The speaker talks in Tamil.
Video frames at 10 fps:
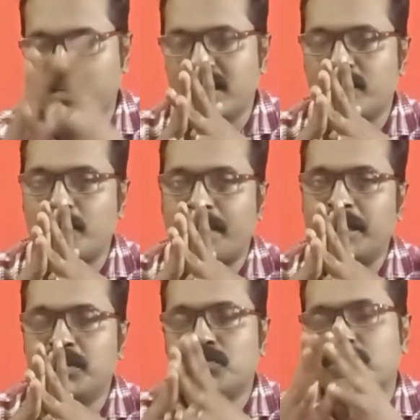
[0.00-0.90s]
என்ன நம்ம
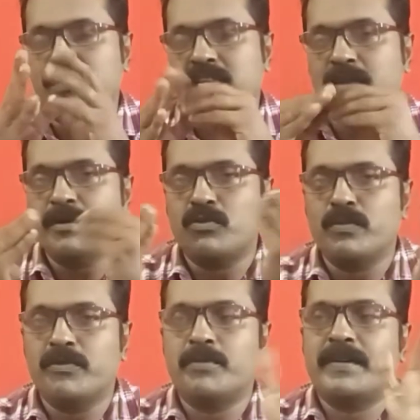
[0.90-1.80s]
படிக்கணும்னு தெரியாமல்
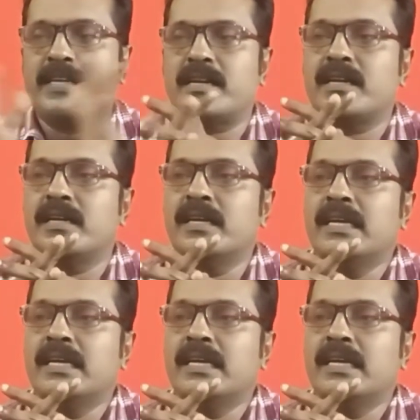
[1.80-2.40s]
ரொம்ப பேர் படிக்கிறாங்க